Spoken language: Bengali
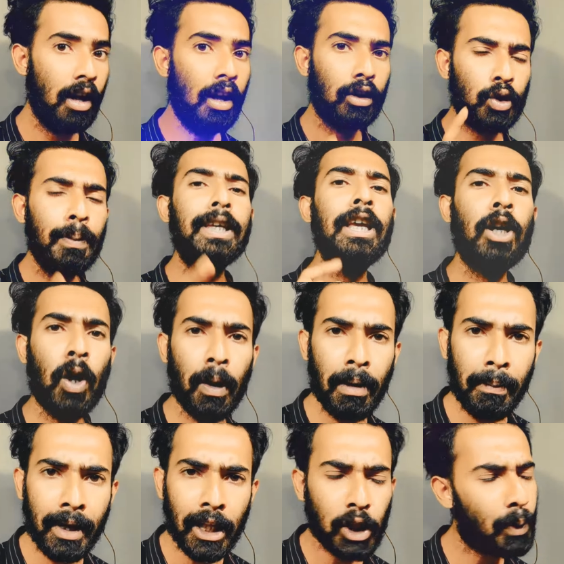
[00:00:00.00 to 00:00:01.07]
তুমি কি করবে
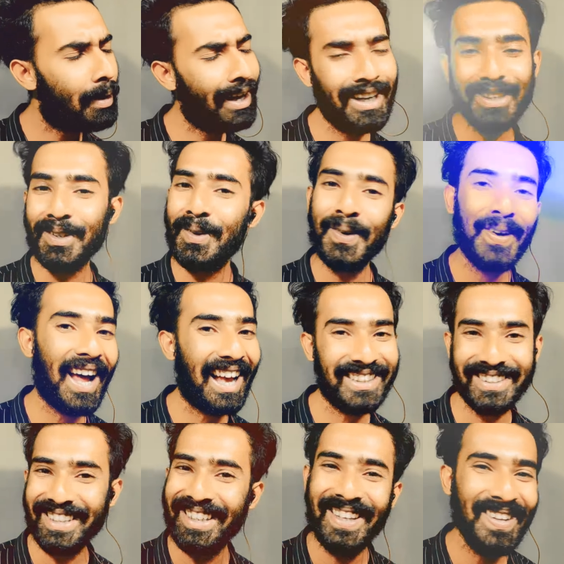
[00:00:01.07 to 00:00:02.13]
মানে তোমার কাছে কোনো
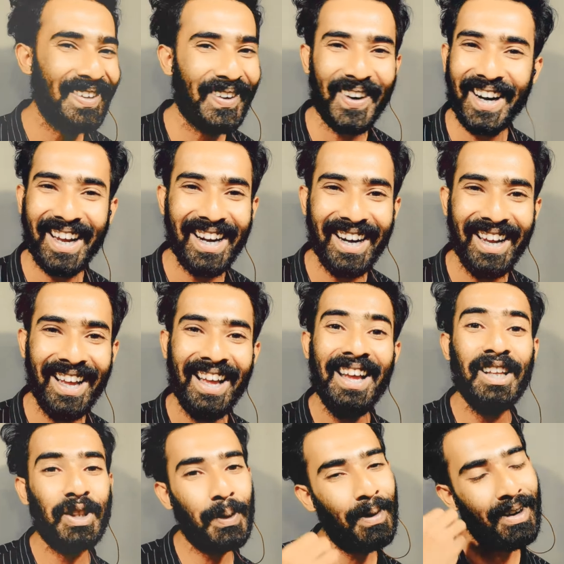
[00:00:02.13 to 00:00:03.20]
রাস্তা নেই করার
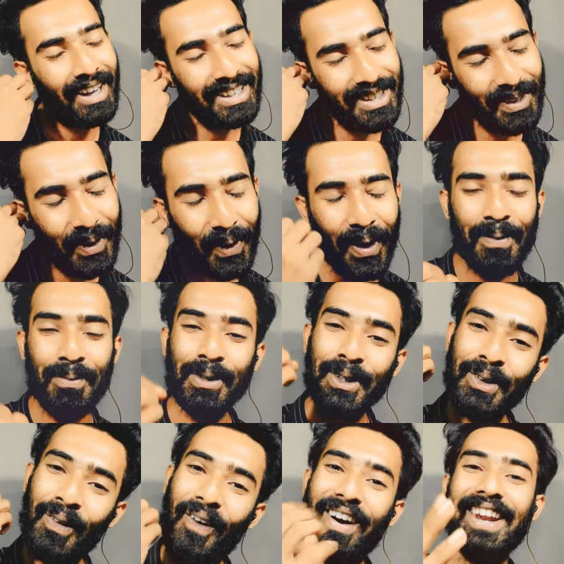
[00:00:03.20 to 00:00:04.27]
তোমার কাছে করার মতন
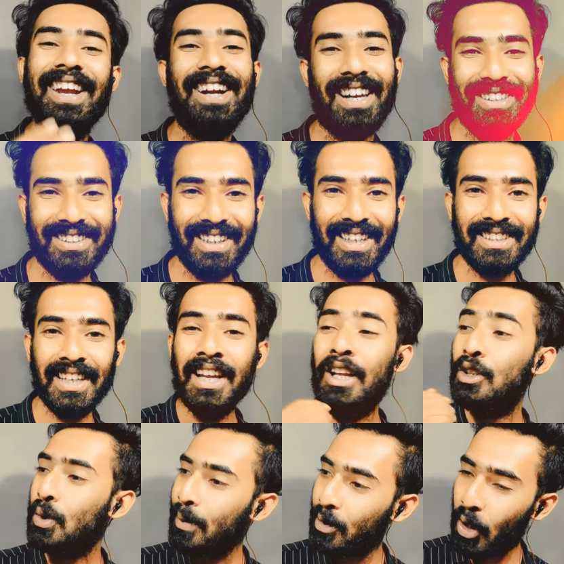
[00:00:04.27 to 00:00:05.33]
অনেক রাস্তা আছে
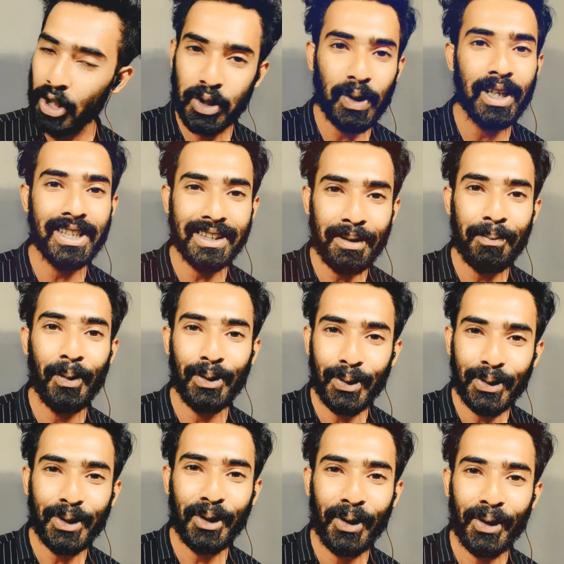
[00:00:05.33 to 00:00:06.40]
তুমি দশজনের সাথে
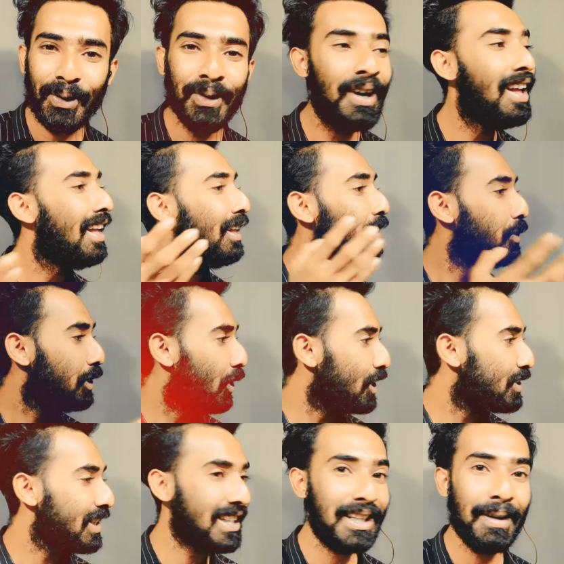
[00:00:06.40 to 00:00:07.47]
বন্ধুত্ব করো তুই
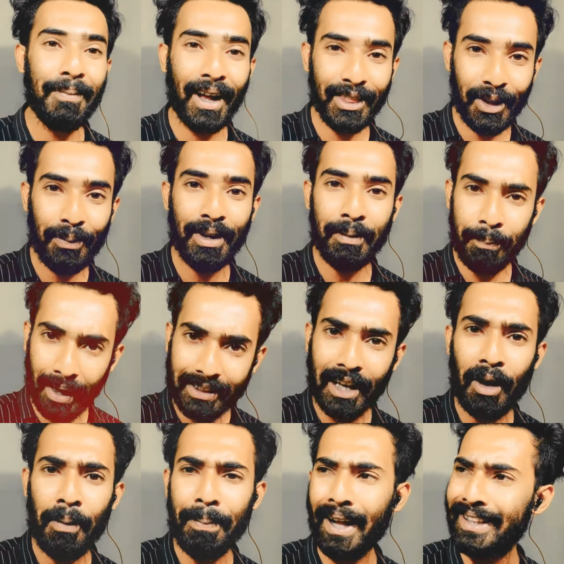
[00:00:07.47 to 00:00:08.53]
দশজনের সাথে বান্ধবী পাতাও
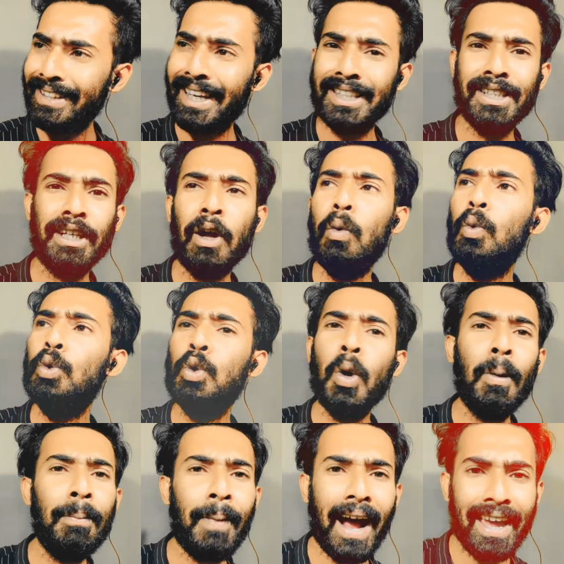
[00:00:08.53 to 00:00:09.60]
পাতি তার সঙ্গে উদম
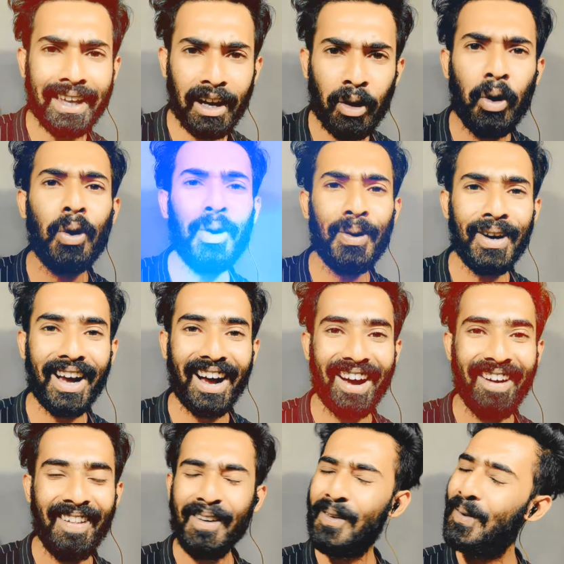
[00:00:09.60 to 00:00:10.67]
বাইকে ঘোরো না
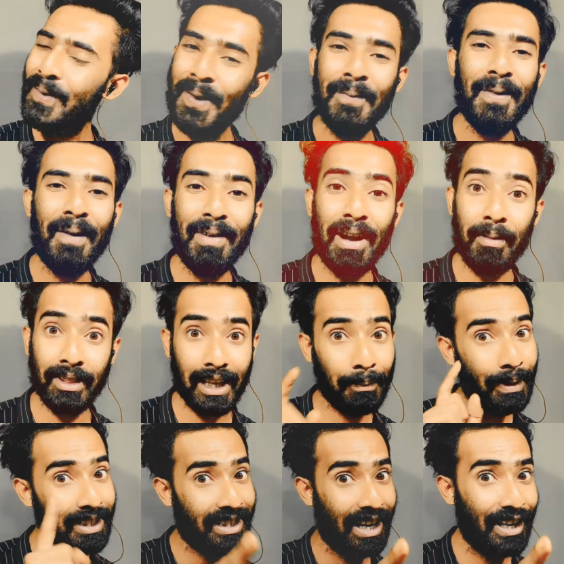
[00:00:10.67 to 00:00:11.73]
কোনো প্রবলেম নেই দেখবে
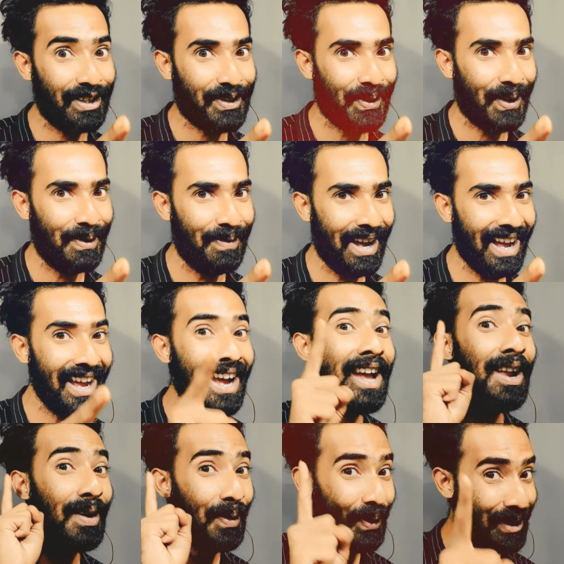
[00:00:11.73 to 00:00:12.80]
সে জ্বলবে
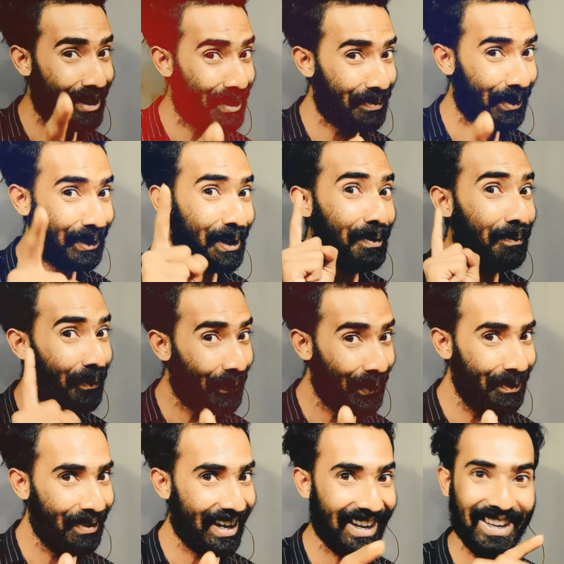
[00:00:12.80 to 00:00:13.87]
লুচির মতন
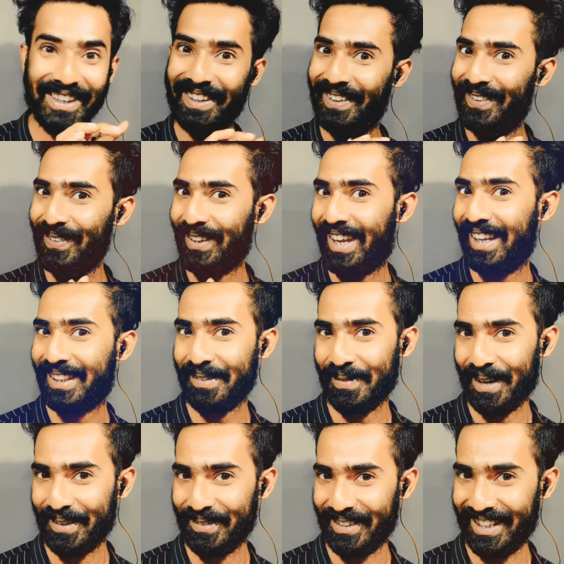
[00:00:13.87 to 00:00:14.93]
ফুলবে কিন্তু খেতে
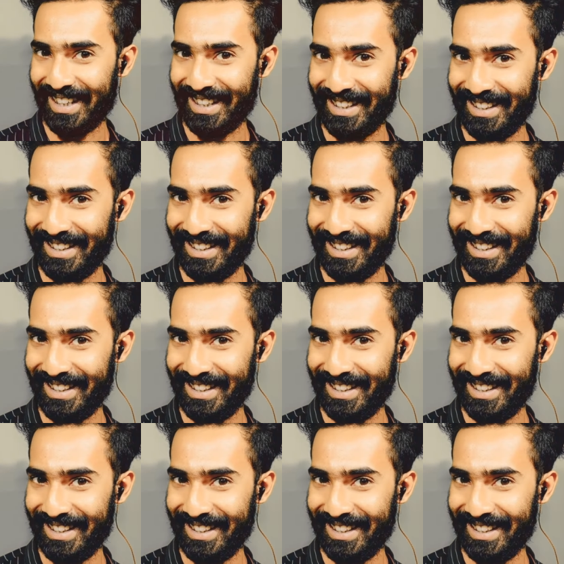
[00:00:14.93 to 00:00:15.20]
পারবে না